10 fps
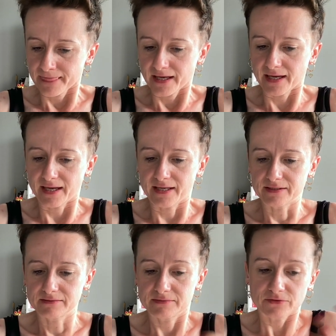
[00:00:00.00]
e,
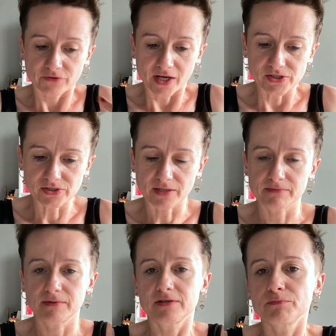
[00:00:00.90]
właśnie
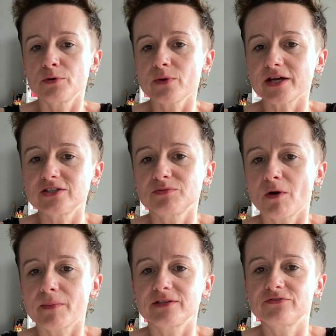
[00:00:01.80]
był jakiś
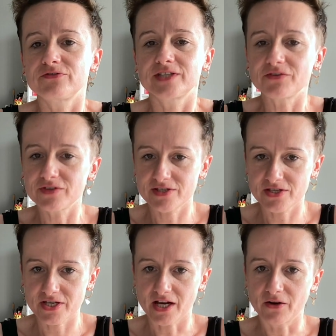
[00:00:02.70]
moment w
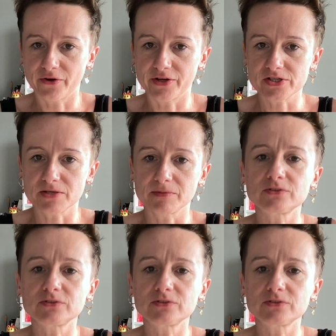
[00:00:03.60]
deficycie kalorycznym,